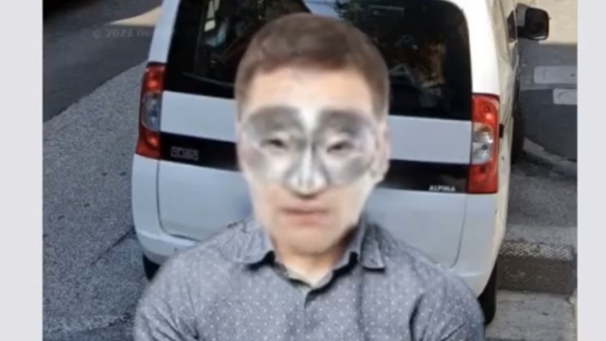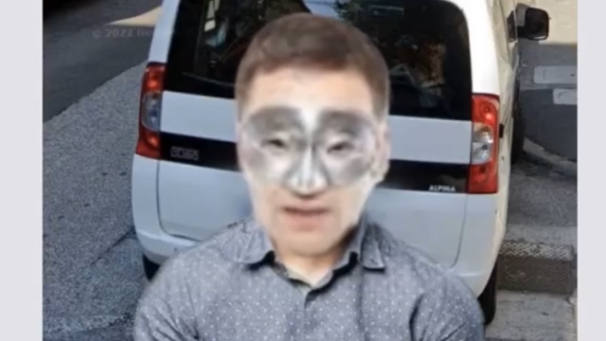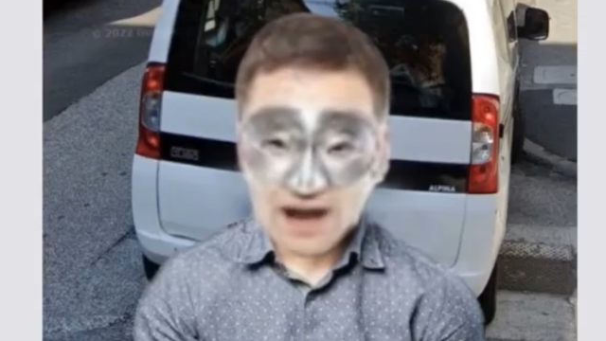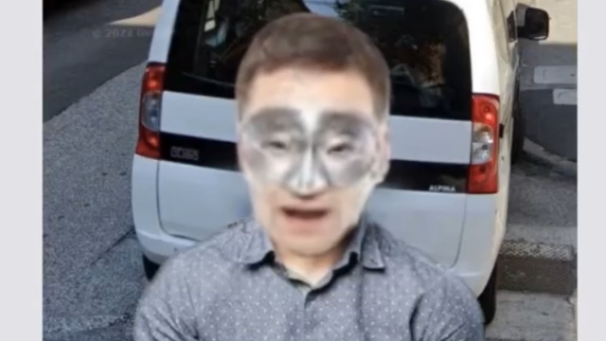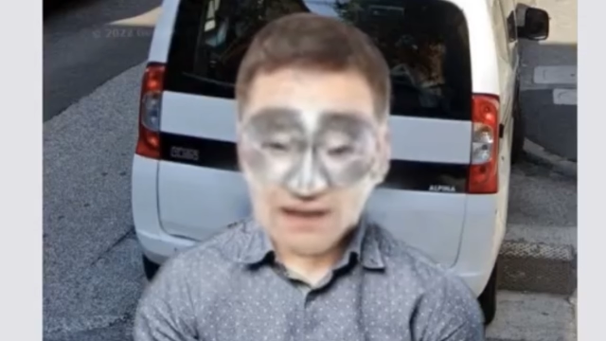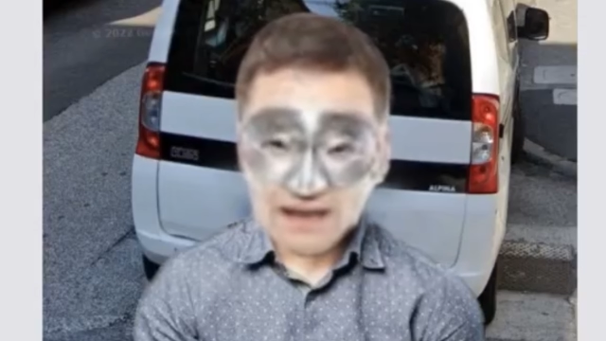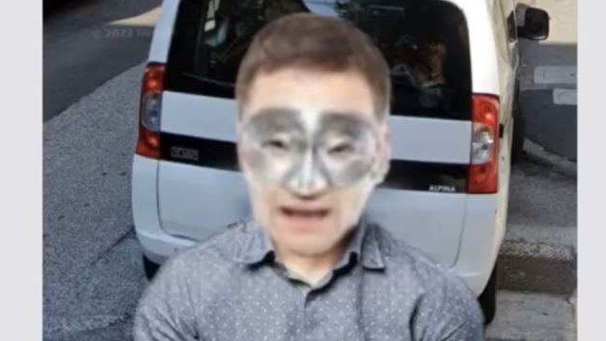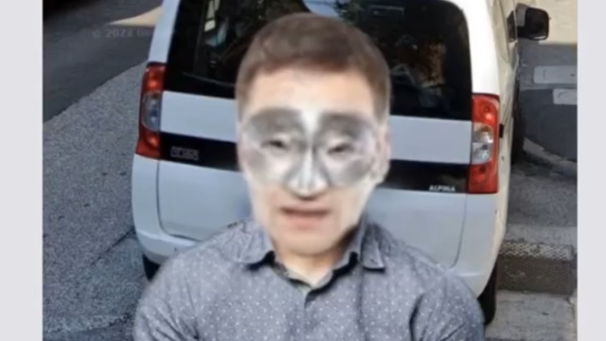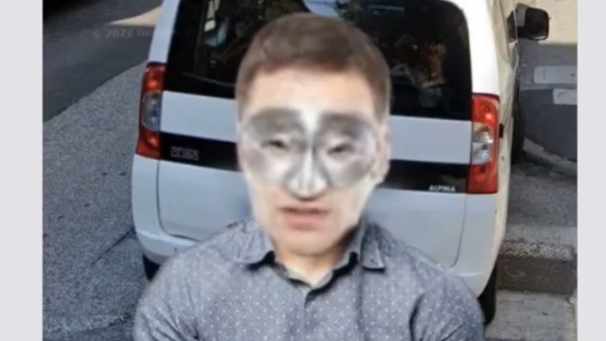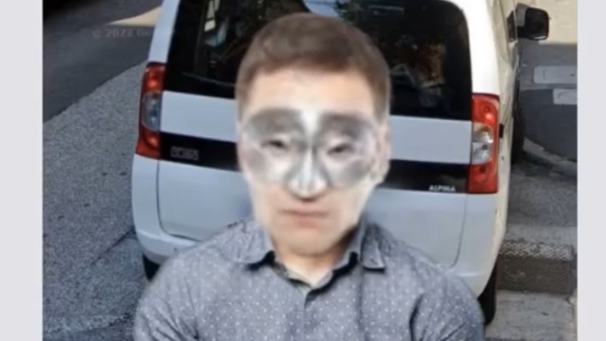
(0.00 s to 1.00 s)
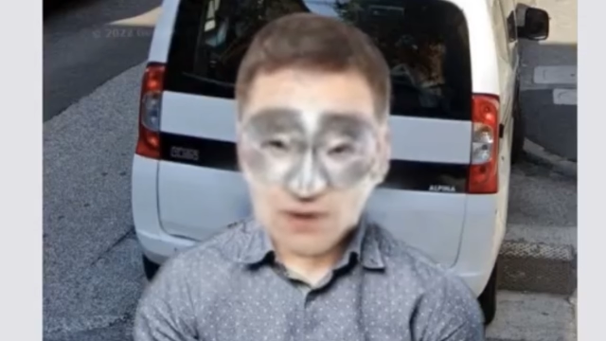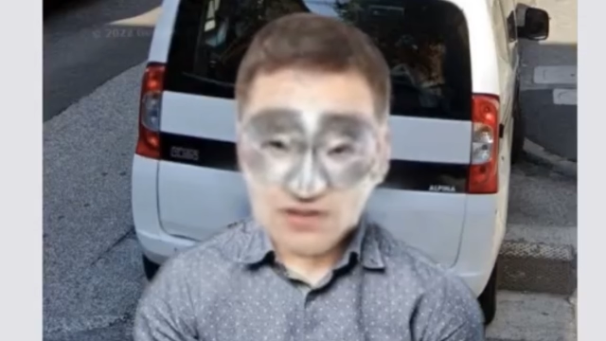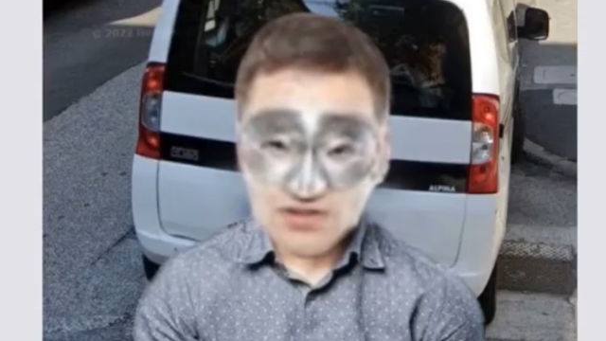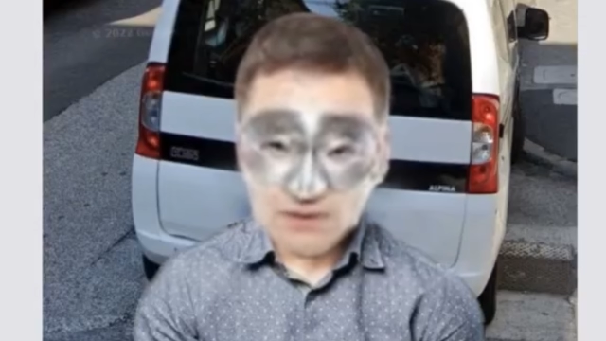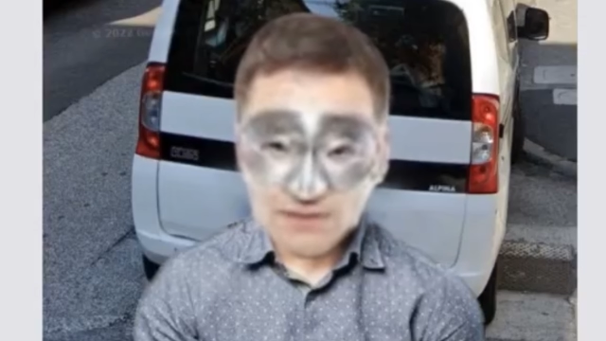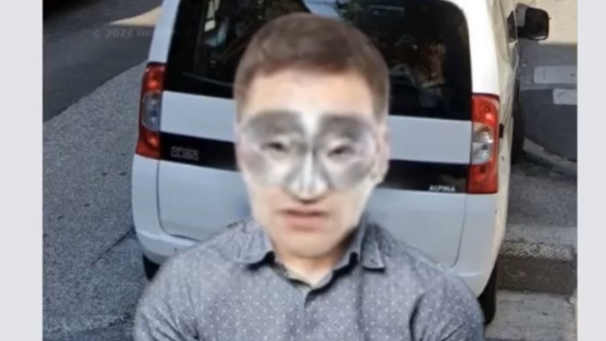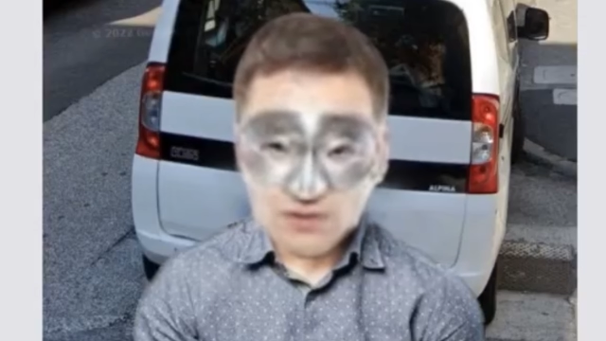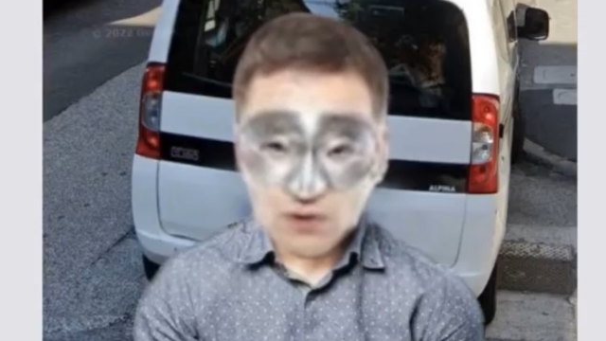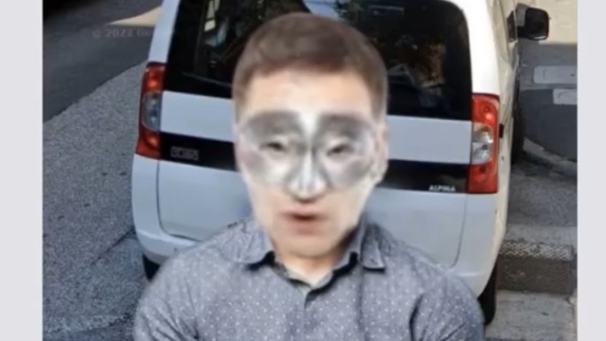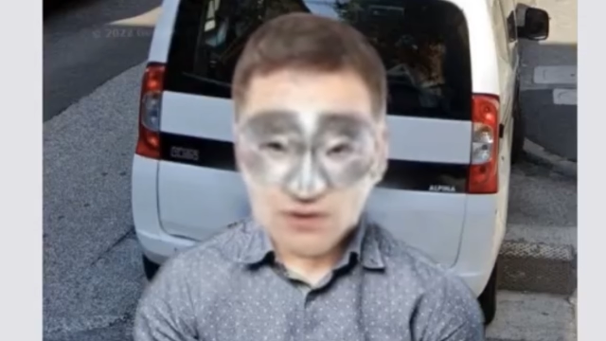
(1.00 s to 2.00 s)
di un cliente Wind
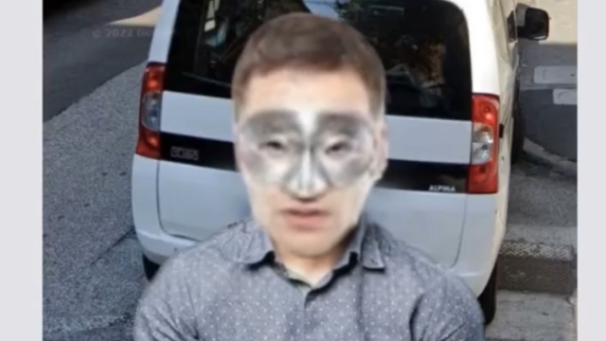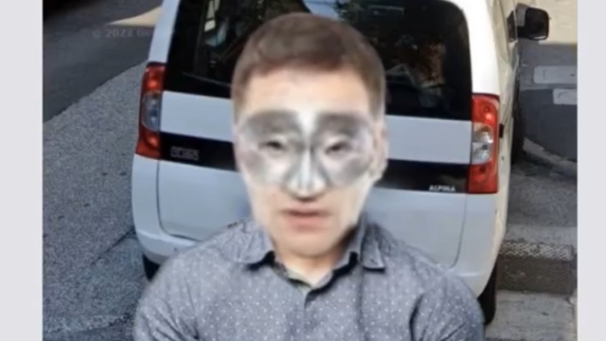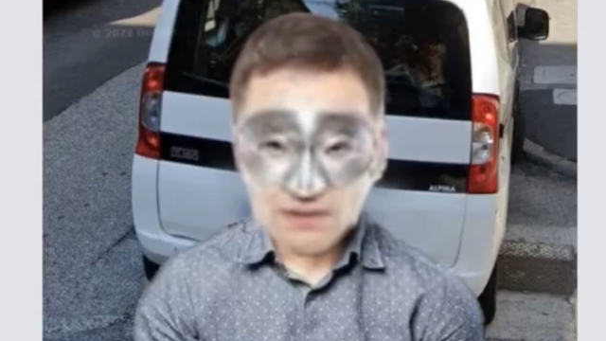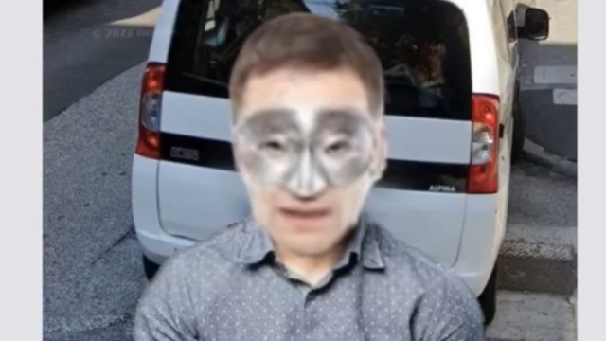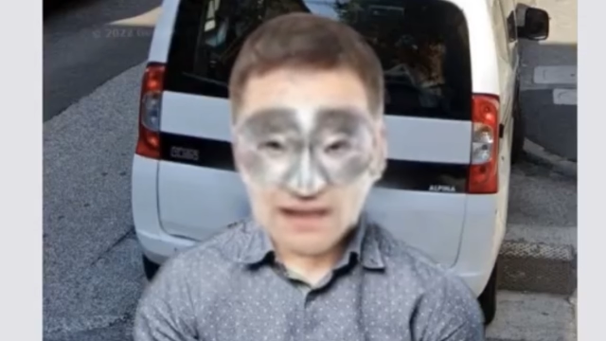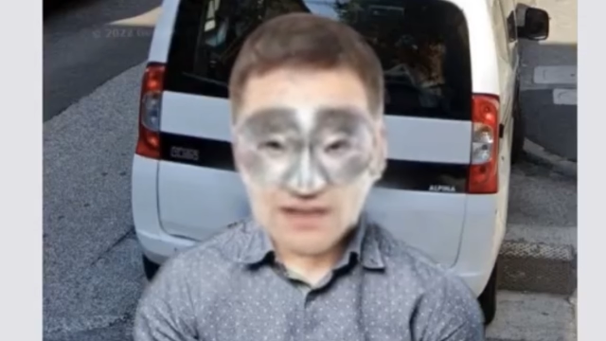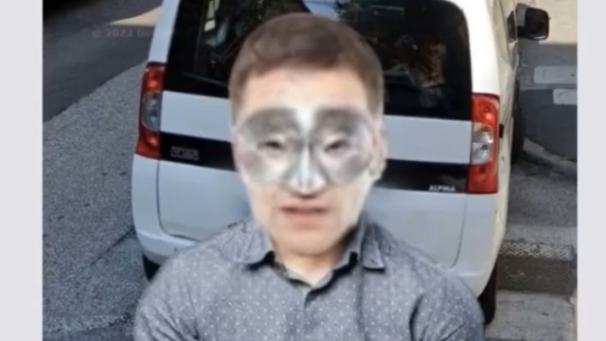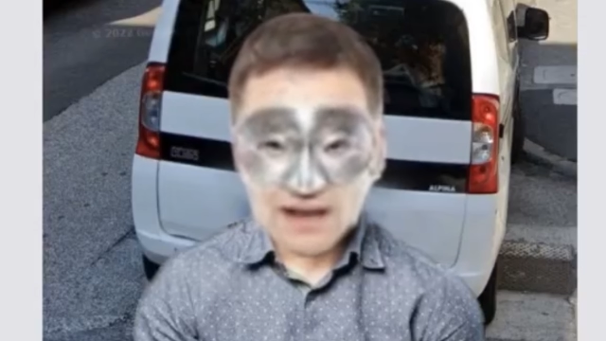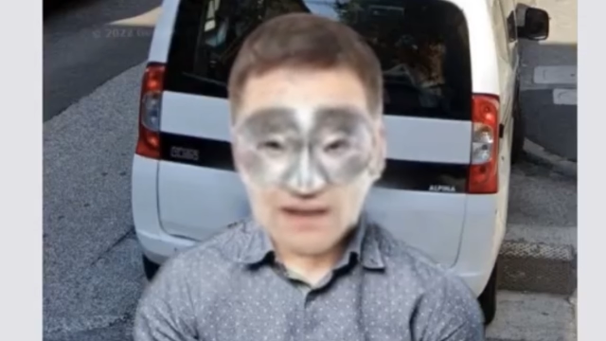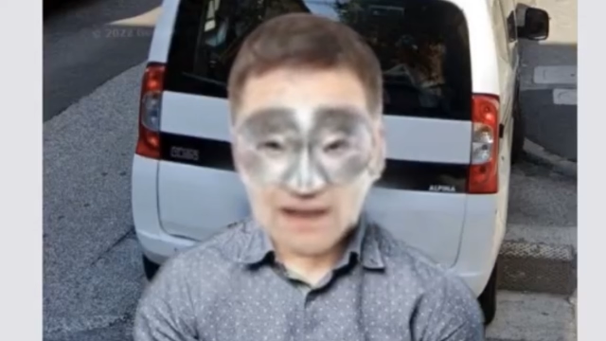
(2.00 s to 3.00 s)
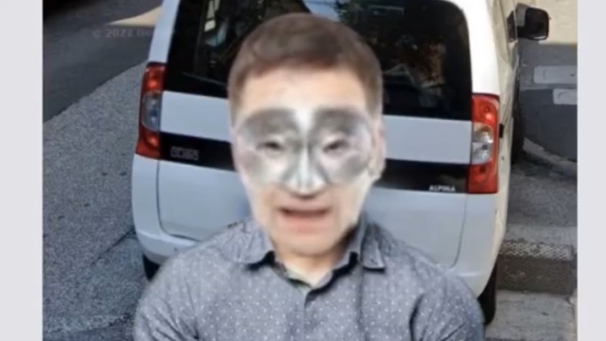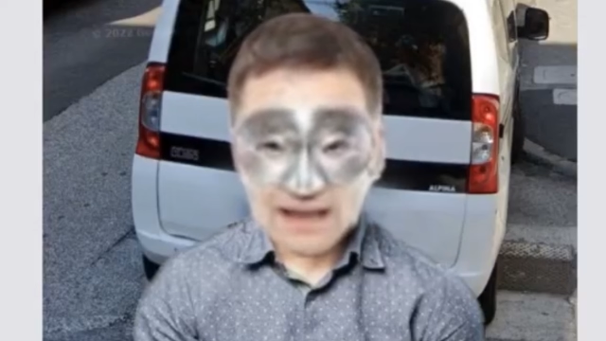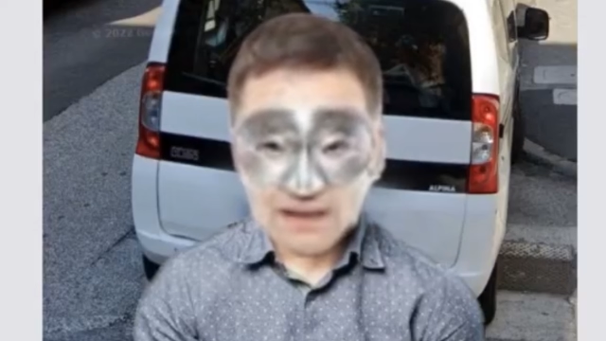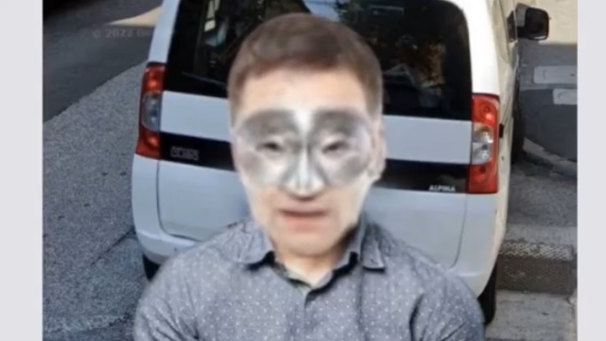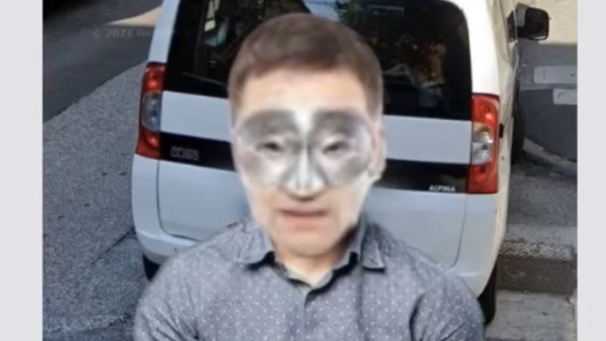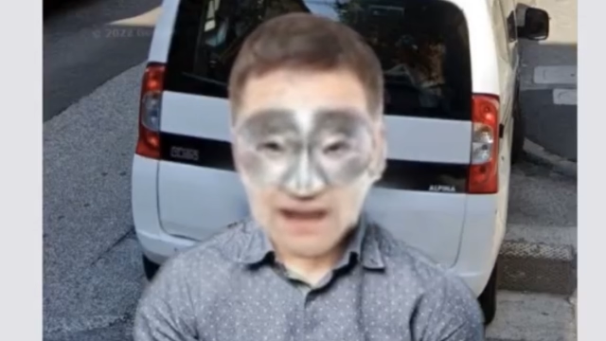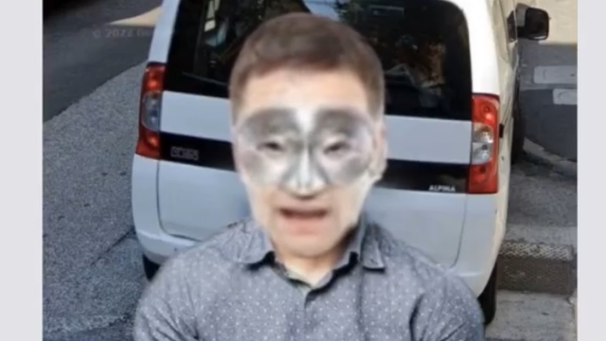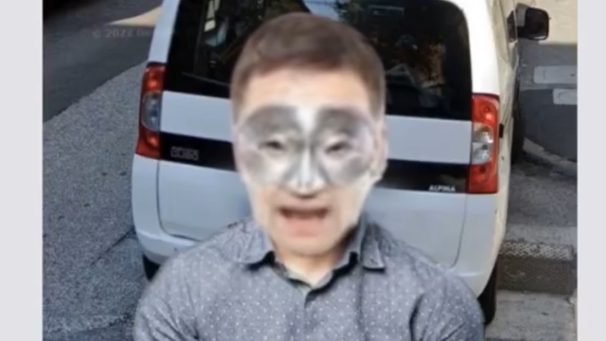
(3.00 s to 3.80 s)
senza che il suo telefono squilli?